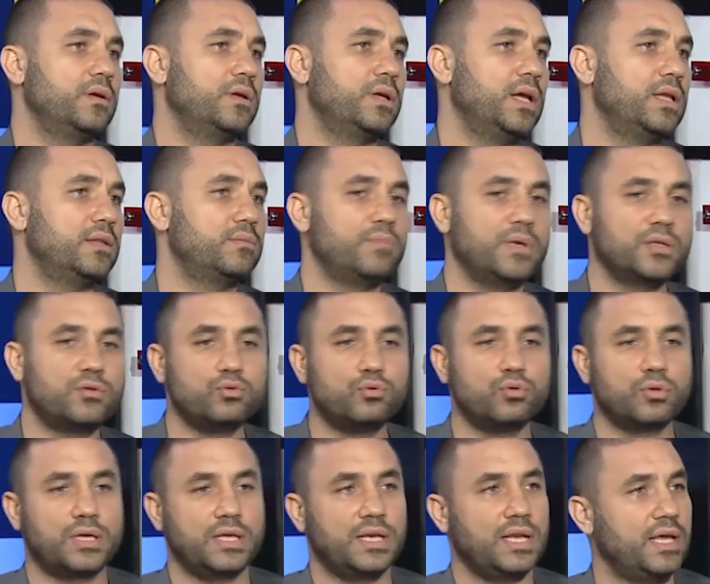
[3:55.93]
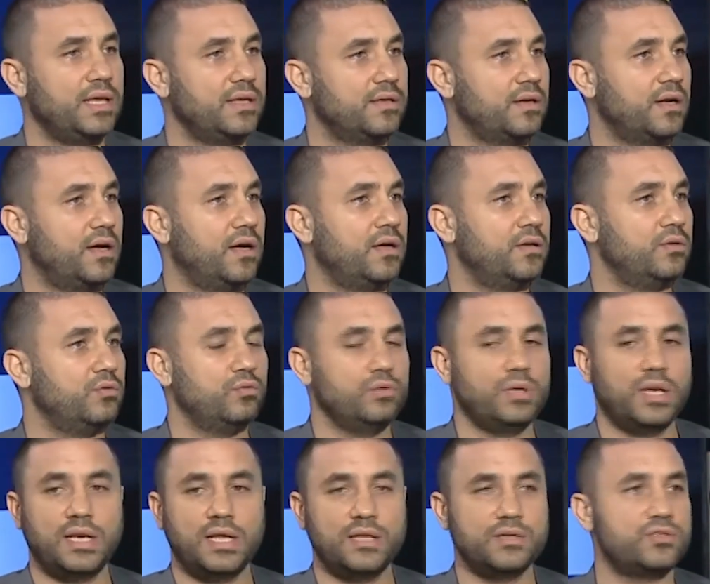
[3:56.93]
كانت متروكة لإيران
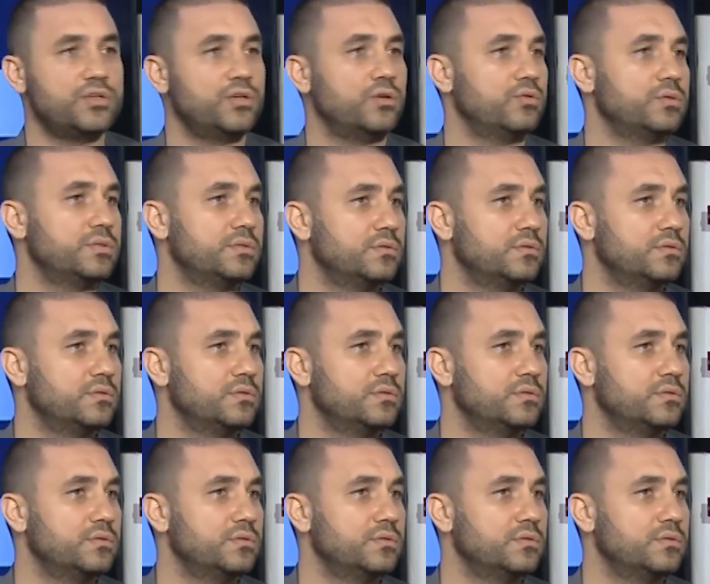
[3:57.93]
وللأن جي أوز